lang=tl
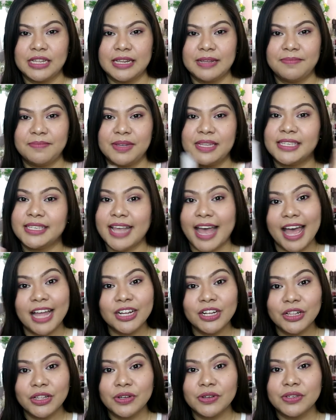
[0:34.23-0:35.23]
ni Miss
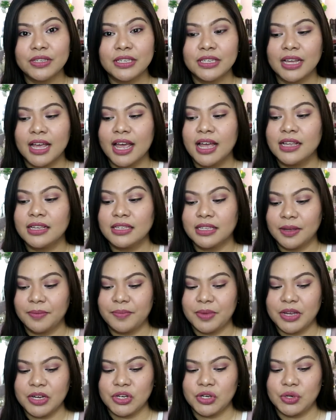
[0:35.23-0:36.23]
Ann Klutz sa
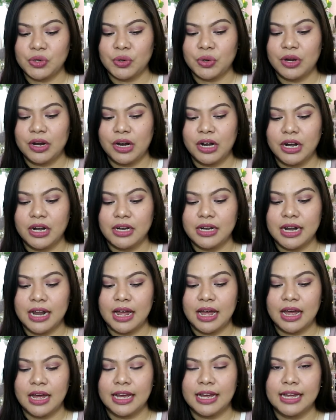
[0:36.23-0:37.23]
Pink Sugar
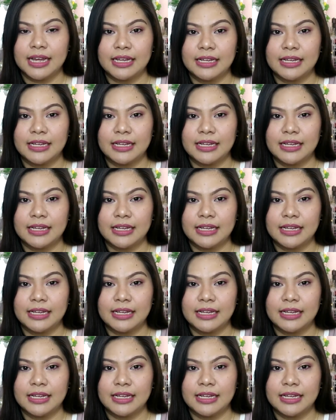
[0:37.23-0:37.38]
na